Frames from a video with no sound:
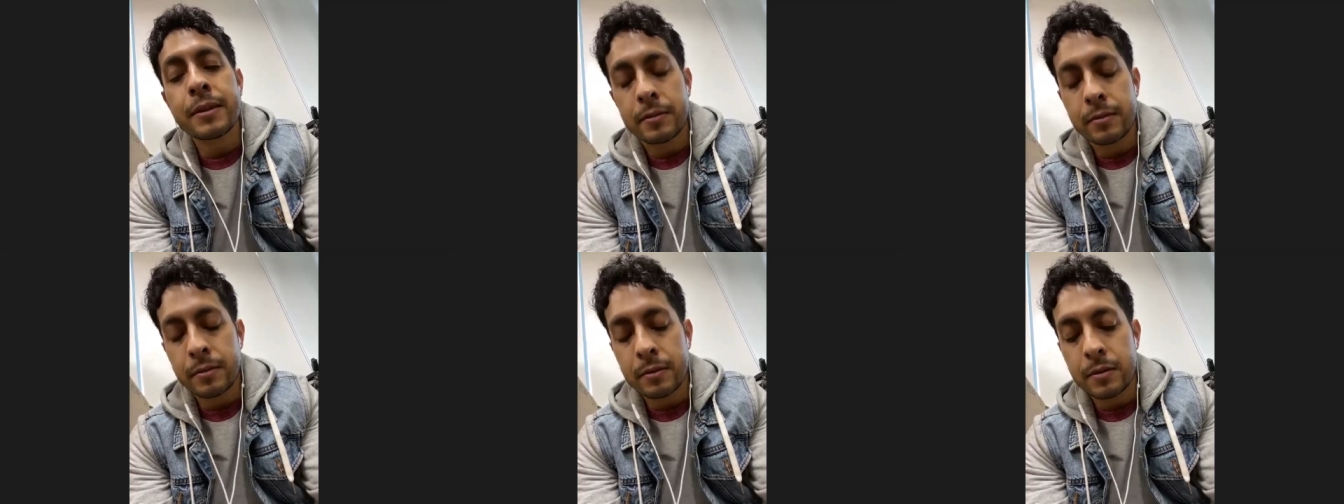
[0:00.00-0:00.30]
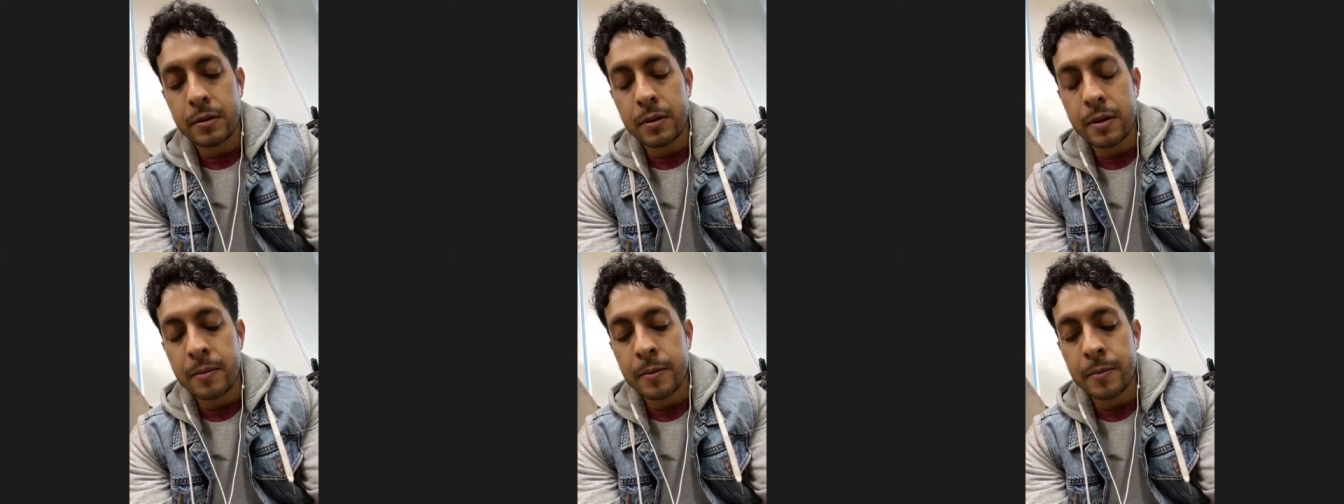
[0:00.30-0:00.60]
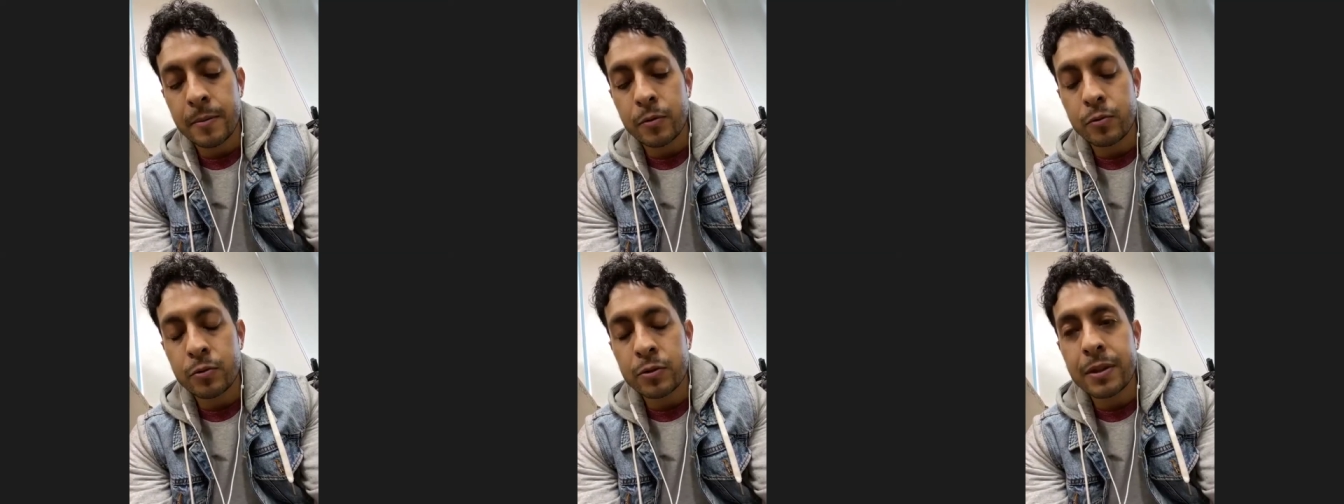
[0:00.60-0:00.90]
Ah, a, mí me
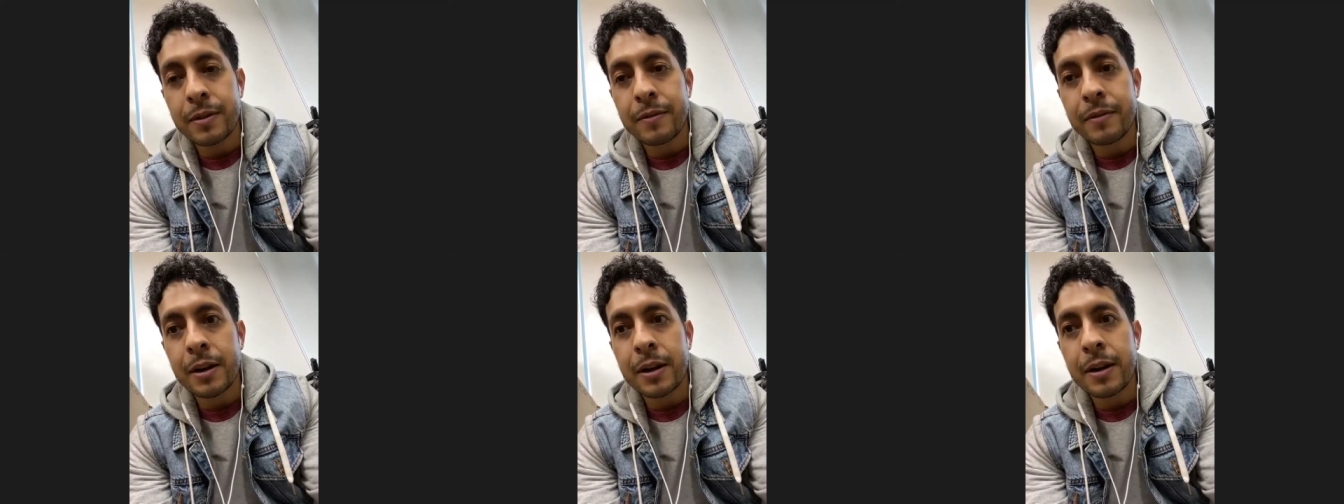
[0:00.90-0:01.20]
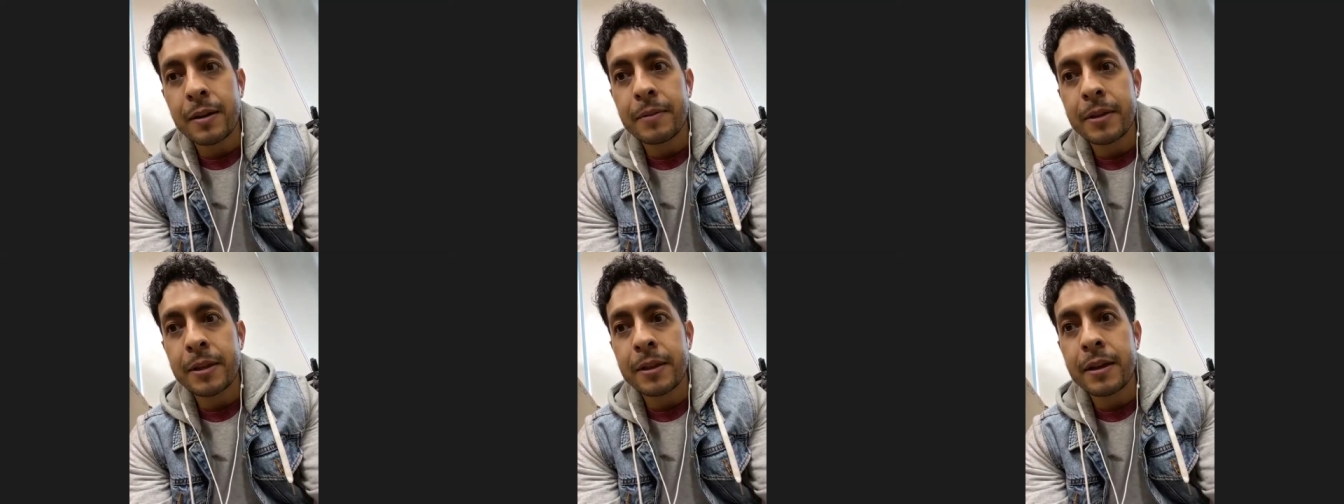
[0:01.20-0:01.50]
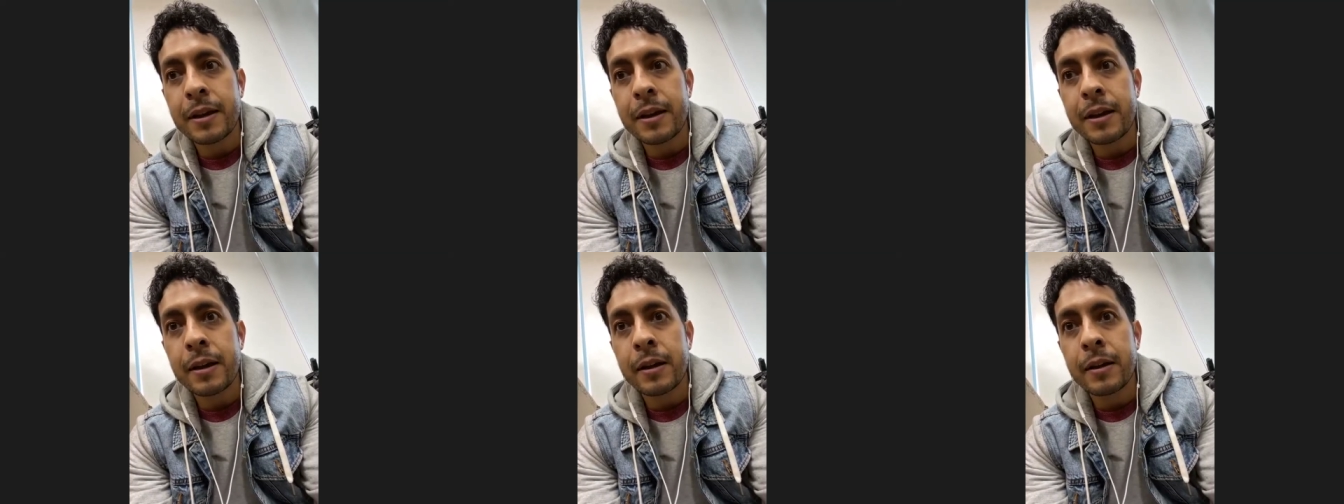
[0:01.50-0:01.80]
gusta ver la
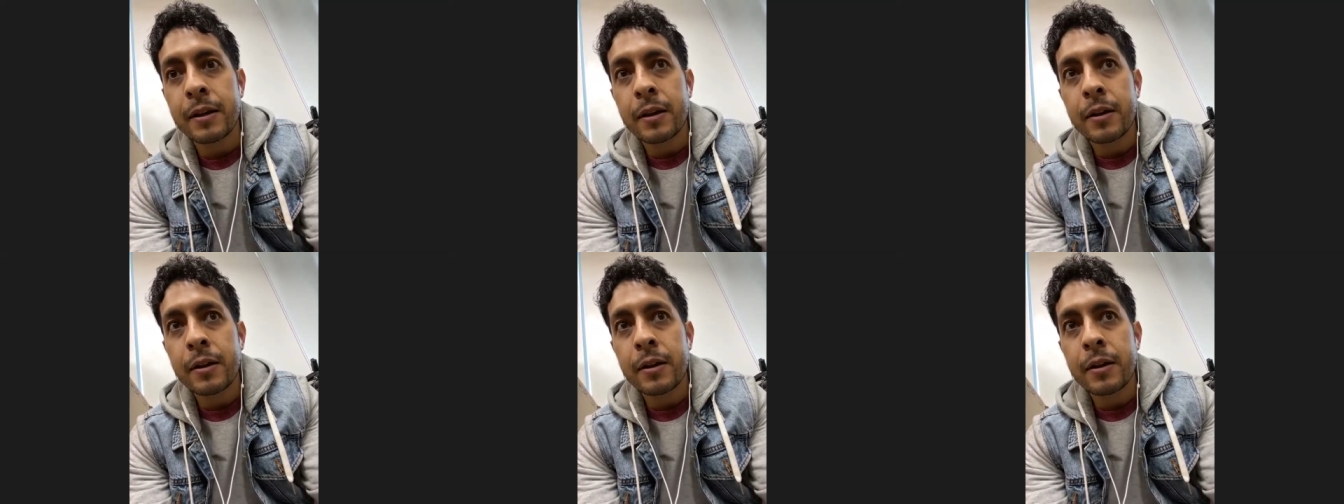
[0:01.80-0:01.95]
vida